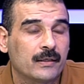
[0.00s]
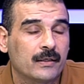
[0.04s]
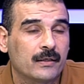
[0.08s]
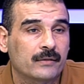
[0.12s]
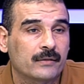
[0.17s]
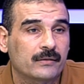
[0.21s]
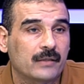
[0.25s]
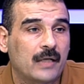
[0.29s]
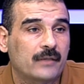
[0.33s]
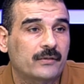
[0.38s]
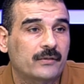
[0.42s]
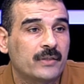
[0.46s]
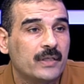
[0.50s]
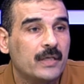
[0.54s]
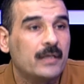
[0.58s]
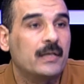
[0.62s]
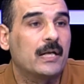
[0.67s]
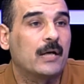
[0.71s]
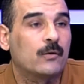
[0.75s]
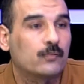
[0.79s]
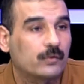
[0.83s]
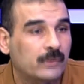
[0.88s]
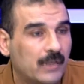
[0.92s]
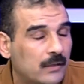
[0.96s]

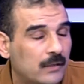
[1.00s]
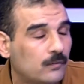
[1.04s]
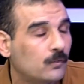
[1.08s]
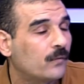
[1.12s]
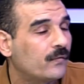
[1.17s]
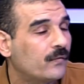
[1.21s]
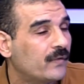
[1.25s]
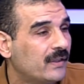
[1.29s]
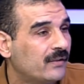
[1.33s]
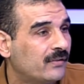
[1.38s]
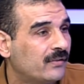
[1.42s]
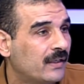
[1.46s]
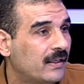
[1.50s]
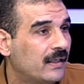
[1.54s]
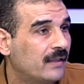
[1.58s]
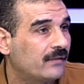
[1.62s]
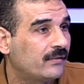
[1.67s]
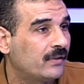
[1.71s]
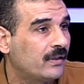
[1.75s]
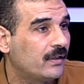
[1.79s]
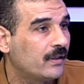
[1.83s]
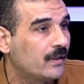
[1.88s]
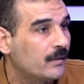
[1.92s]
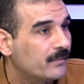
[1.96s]
تعطيل او تعطل في
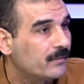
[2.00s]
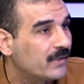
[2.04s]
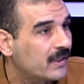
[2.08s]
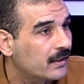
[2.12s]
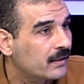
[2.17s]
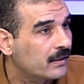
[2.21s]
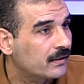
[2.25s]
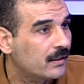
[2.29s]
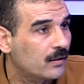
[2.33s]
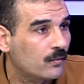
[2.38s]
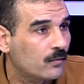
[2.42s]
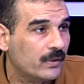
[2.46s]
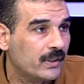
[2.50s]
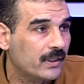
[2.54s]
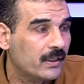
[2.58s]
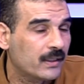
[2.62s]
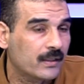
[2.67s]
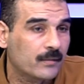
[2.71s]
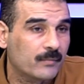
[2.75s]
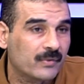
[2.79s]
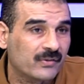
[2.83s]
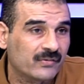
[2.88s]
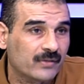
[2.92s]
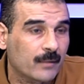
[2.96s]
سلاسل الامداد
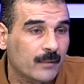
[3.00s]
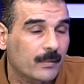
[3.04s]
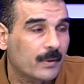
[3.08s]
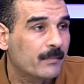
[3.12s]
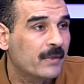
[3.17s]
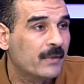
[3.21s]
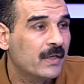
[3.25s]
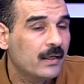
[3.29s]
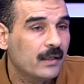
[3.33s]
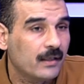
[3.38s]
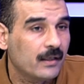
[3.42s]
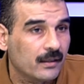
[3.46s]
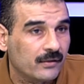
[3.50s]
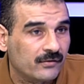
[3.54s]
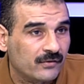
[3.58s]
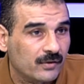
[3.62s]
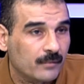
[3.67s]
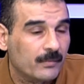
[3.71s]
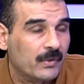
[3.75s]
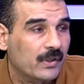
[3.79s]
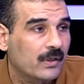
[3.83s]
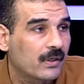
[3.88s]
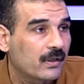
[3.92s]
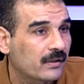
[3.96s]
دوليا بسبب
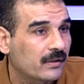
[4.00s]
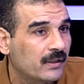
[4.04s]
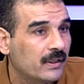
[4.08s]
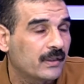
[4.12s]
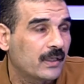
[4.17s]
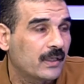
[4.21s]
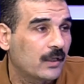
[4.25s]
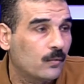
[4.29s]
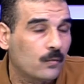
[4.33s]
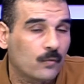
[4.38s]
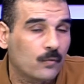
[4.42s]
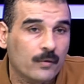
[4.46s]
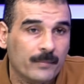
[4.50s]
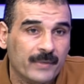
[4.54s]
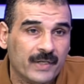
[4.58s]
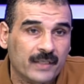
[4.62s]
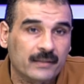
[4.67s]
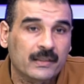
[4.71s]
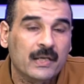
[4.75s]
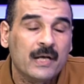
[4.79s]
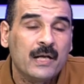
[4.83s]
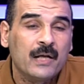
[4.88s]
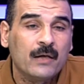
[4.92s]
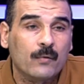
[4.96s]
استمرار تلك
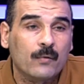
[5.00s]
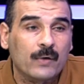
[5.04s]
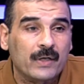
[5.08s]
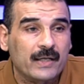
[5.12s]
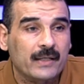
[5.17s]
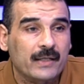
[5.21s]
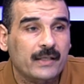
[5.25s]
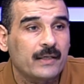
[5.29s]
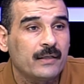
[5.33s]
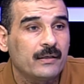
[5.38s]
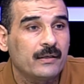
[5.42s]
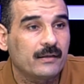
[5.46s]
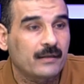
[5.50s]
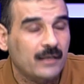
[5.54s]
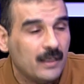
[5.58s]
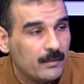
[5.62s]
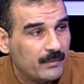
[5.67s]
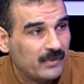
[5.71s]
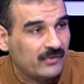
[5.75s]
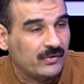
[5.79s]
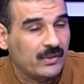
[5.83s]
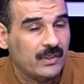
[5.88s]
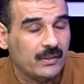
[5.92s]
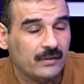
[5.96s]
العقوبات ولكن
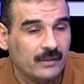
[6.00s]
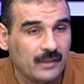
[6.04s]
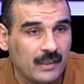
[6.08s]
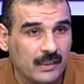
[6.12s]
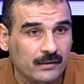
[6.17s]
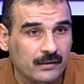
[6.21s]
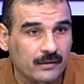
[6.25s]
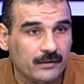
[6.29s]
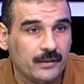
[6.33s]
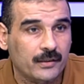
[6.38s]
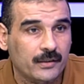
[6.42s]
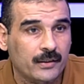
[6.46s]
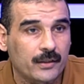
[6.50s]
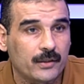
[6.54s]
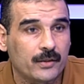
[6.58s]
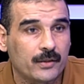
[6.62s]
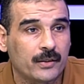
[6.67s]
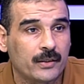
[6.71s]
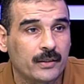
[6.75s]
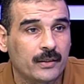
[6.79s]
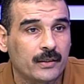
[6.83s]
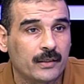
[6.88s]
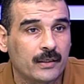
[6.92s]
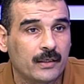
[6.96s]
كما ذكرت لحضرتك
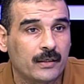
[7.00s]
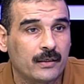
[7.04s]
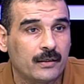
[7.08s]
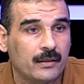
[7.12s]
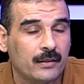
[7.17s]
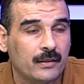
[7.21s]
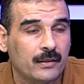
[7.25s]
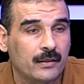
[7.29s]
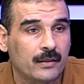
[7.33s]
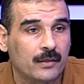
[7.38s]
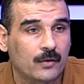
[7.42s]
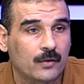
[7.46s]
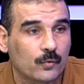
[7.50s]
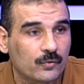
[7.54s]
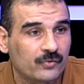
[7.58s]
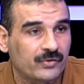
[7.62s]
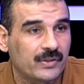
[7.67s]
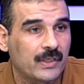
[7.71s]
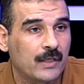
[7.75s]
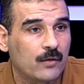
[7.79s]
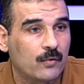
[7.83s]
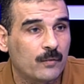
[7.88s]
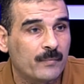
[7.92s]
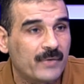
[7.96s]
ان
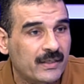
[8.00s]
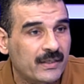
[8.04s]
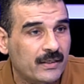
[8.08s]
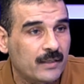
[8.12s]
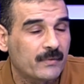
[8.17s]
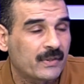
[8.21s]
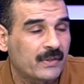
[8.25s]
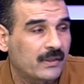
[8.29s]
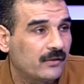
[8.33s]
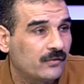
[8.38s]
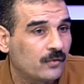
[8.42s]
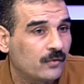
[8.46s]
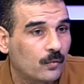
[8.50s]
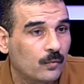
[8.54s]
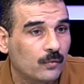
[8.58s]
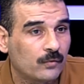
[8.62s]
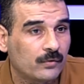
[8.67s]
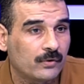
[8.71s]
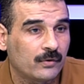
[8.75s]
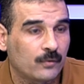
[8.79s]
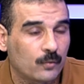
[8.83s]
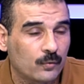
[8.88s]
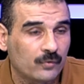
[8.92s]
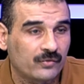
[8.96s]
روسيا او البنك المركزي
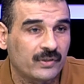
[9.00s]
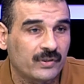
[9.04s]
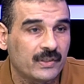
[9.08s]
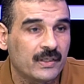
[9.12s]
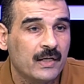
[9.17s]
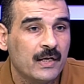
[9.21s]
الروسي